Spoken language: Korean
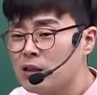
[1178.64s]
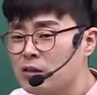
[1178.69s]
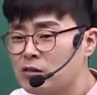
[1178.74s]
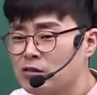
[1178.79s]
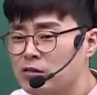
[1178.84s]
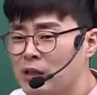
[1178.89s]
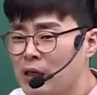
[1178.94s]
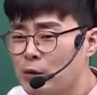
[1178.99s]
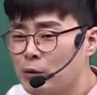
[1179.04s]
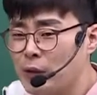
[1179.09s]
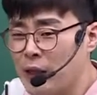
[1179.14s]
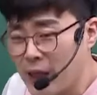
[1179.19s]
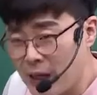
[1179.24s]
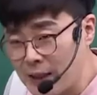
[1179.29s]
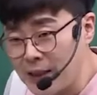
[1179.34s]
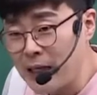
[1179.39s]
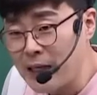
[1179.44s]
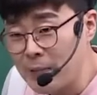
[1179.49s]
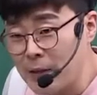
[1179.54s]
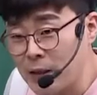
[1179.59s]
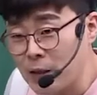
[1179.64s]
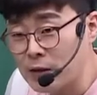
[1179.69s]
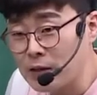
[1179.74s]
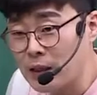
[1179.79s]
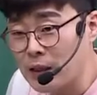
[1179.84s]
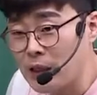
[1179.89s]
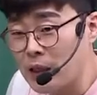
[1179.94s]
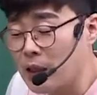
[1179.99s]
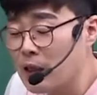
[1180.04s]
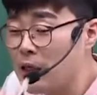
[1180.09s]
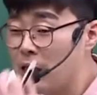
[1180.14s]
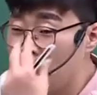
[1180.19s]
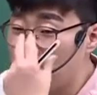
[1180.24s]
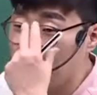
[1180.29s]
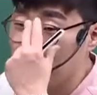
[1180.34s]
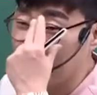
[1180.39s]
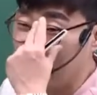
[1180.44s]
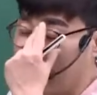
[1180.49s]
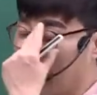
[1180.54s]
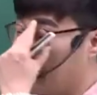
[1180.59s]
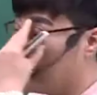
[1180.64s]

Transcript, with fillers: 수강료 내겠다 이 말이었잖아. 그럼 난